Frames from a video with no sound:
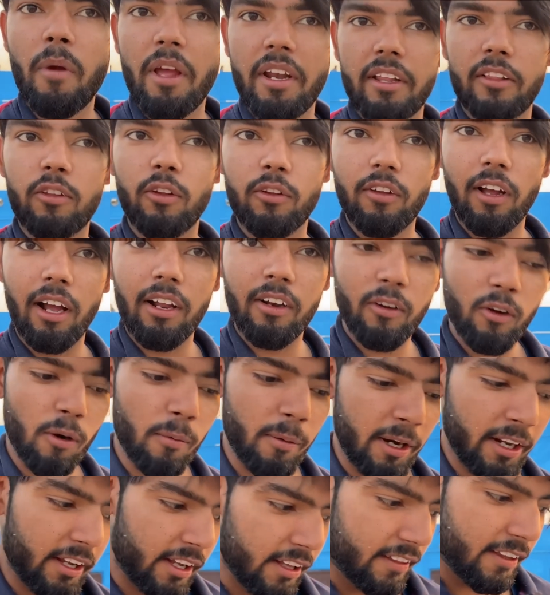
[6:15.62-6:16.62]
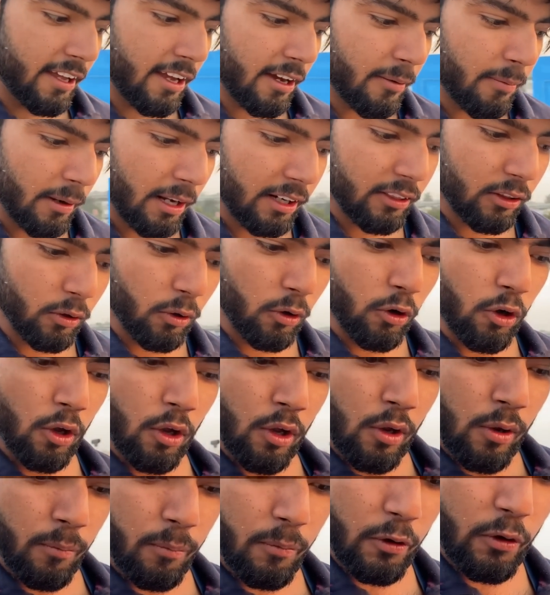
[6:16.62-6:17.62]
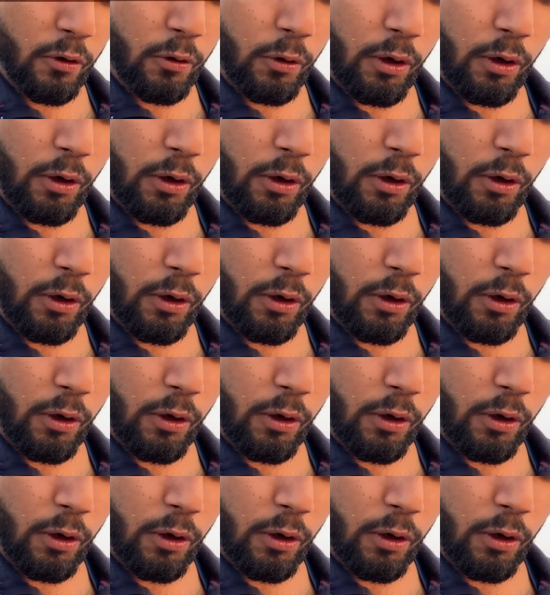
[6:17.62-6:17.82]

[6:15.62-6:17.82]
मेरी तो जान को बन गई थी एक बार तो मेरे को